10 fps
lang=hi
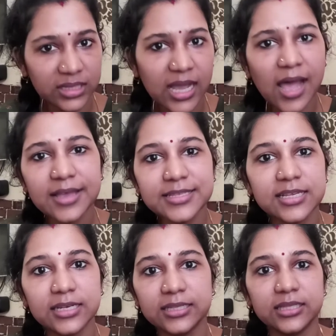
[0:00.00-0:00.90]
कहाँ
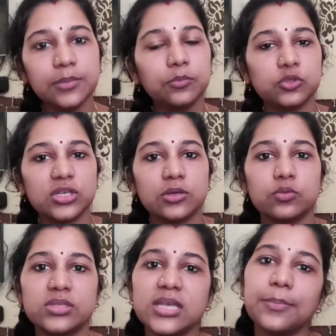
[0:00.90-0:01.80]
से ली थी मुझे
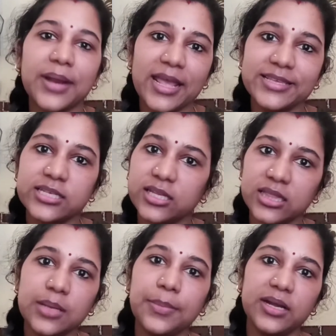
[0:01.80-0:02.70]
उसकी प्राइस
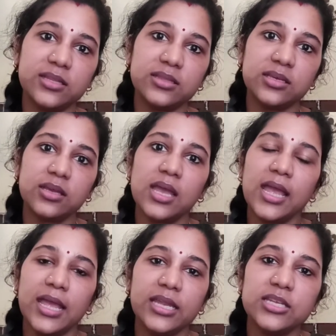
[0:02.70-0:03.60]
कितनी पड़ी थी
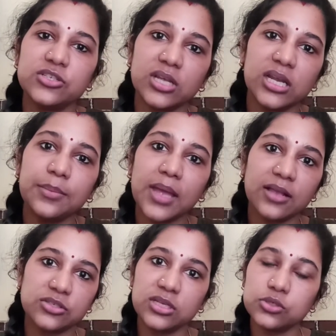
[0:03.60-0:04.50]
इनिशियली मैं
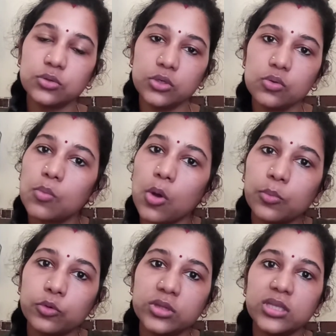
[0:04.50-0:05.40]
एक्चुअली जो न्यू
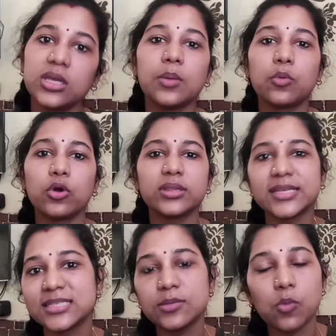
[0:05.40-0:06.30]
मॉम होती हैं बहुत
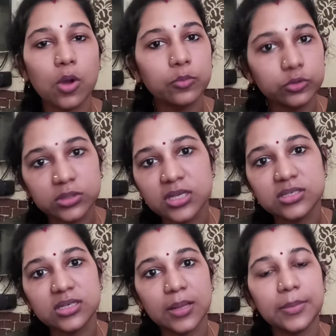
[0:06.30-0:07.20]
ऐसी मॉम होती हैं
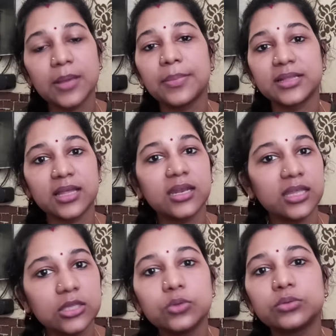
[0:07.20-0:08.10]
जिन्हें ये पता
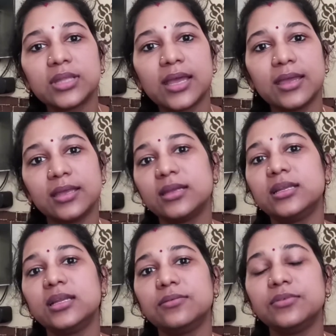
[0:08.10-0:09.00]
नहीं होता है कि
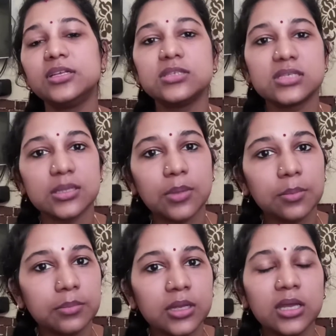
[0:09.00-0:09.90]
डिलीवरी जिस टाइम
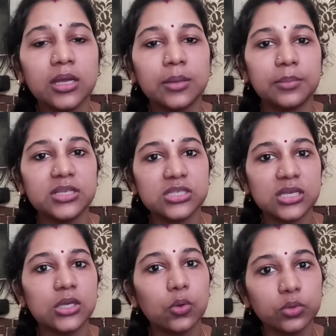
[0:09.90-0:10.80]
हम बच्चे
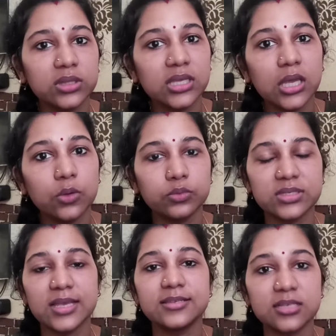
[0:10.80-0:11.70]
की होती है
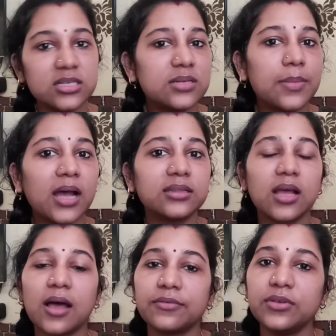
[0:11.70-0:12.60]
उसके जस्ट बाद
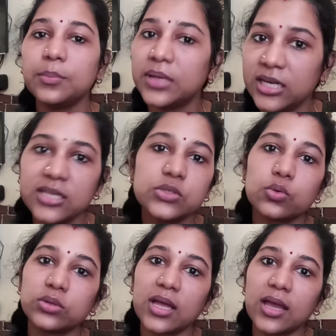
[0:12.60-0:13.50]
काफ़ी ब्लीडिंग्स
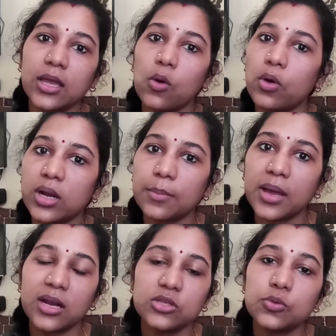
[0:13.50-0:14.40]
होता है और
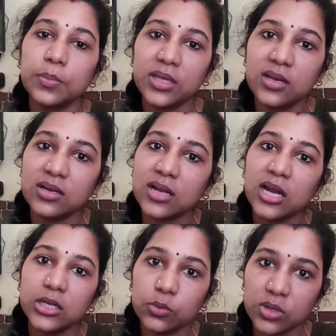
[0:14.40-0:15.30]
हमारा जो पीरियड
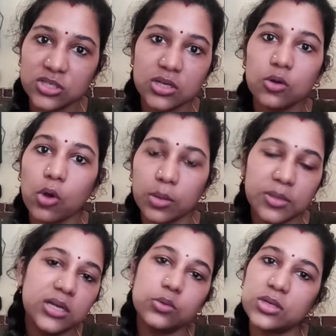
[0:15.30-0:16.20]
का ड्यूरेशन
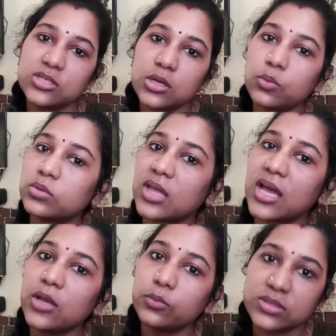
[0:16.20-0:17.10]
नॉर्मल ड्यूरेशन होता
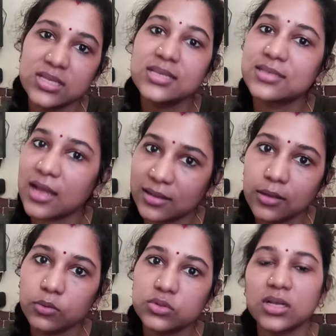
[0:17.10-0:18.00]
है उससे
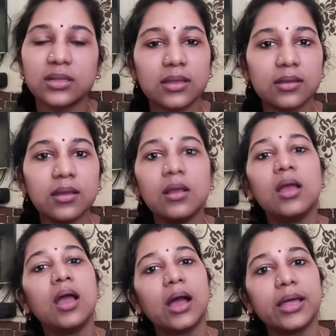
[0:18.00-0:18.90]
ज़्यादा हो जाता है
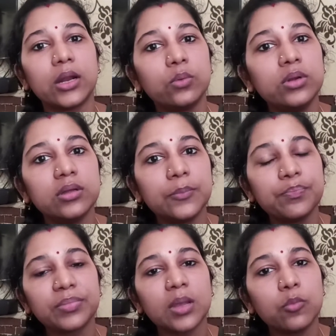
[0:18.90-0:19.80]
अराउंड
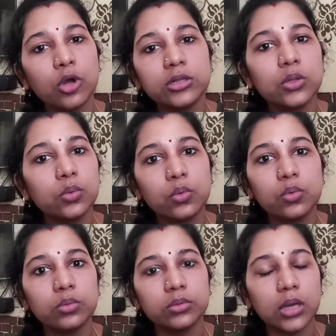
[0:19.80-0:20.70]
बहुत
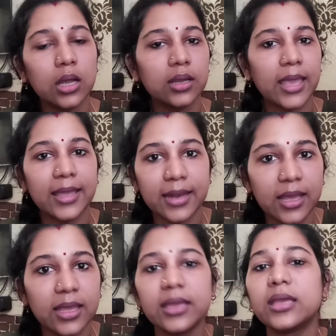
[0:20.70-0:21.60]
लोगों का कहना
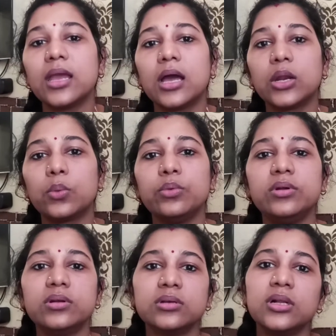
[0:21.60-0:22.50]
है कि
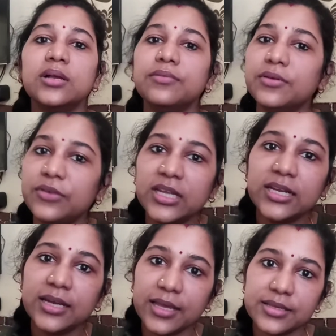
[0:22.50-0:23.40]
अराउंड
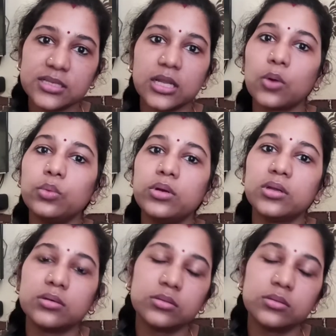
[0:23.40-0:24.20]
फिफ्टीन डेज़ अराउंड